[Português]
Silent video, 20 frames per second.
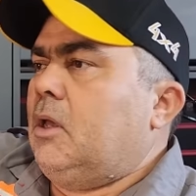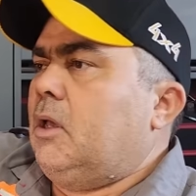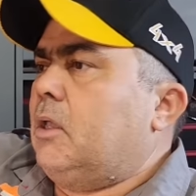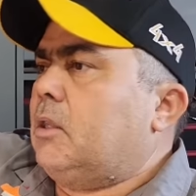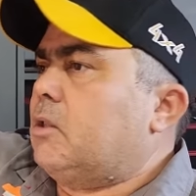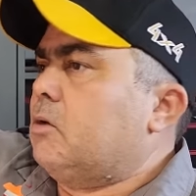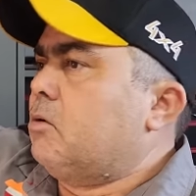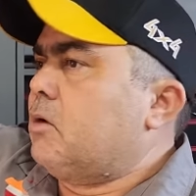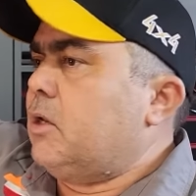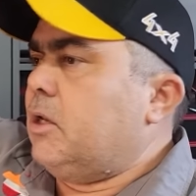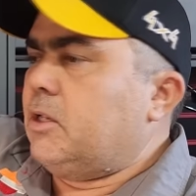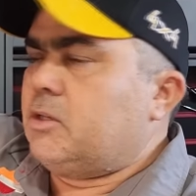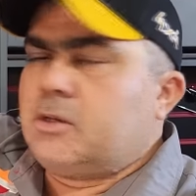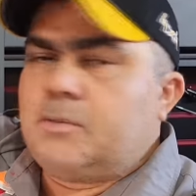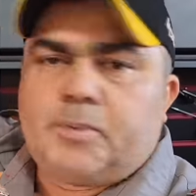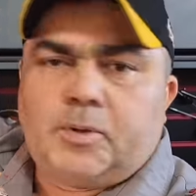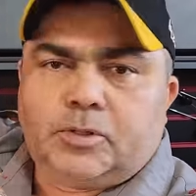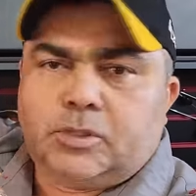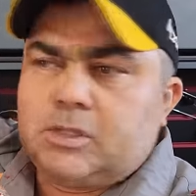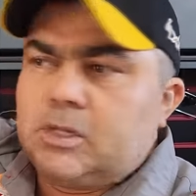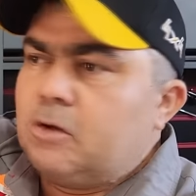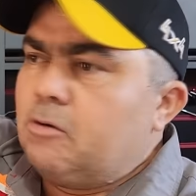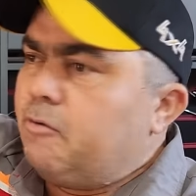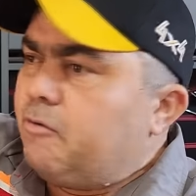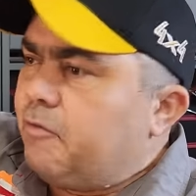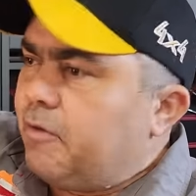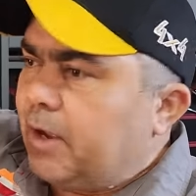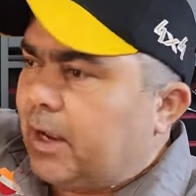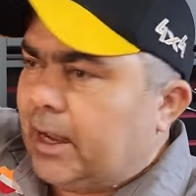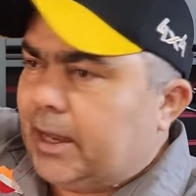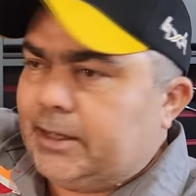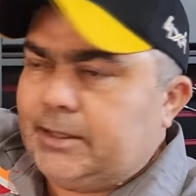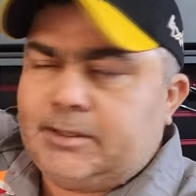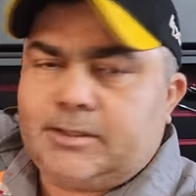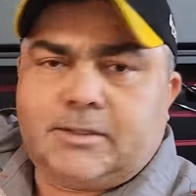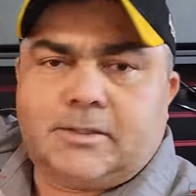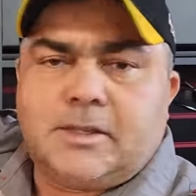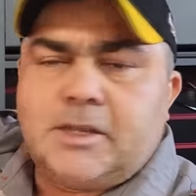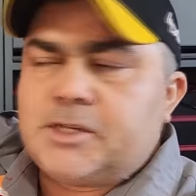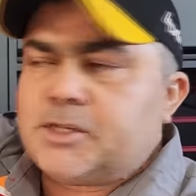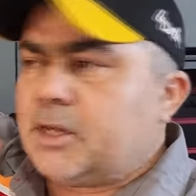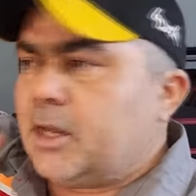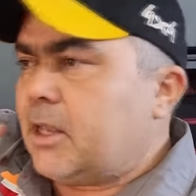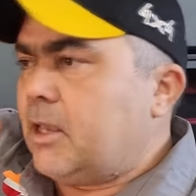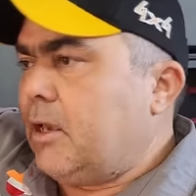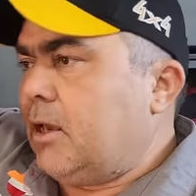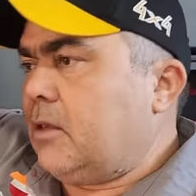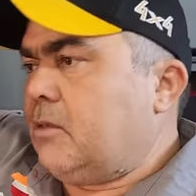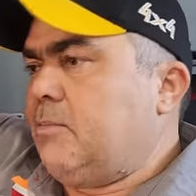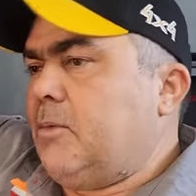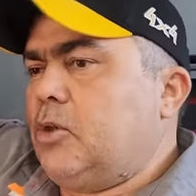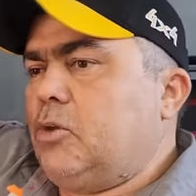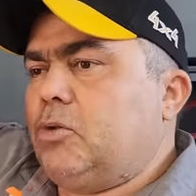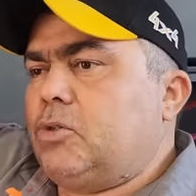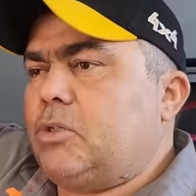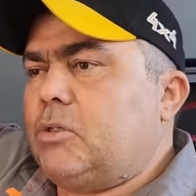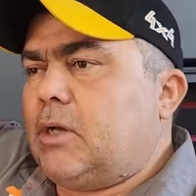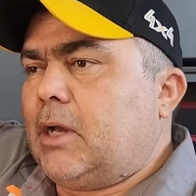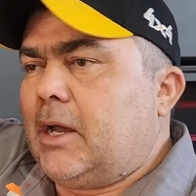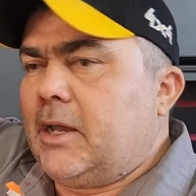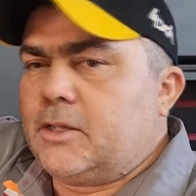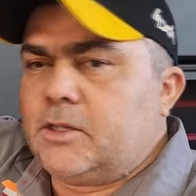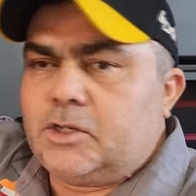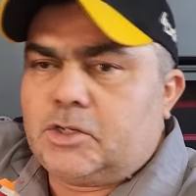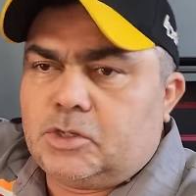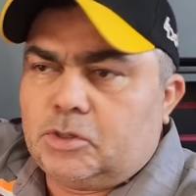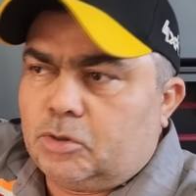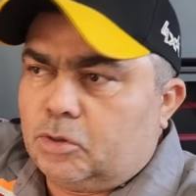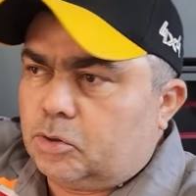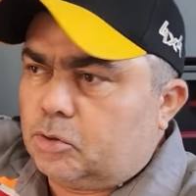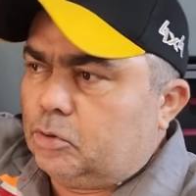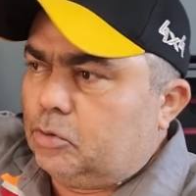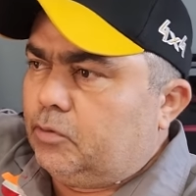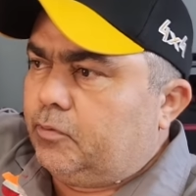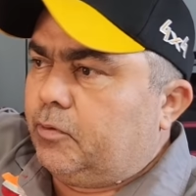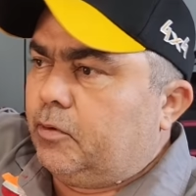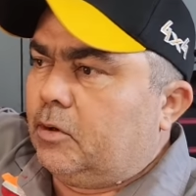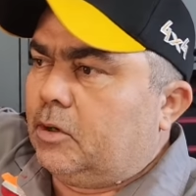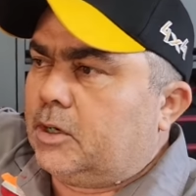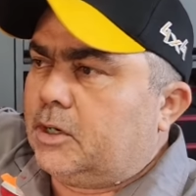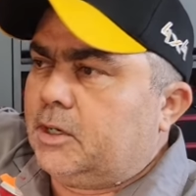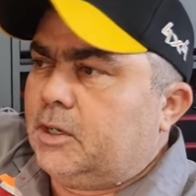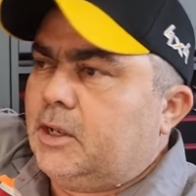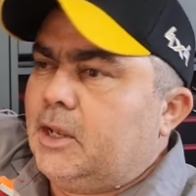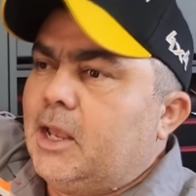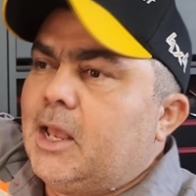Então o cliente é produto, não faz, deixa quieto, mandou tirar, a gente tirou tudo fora.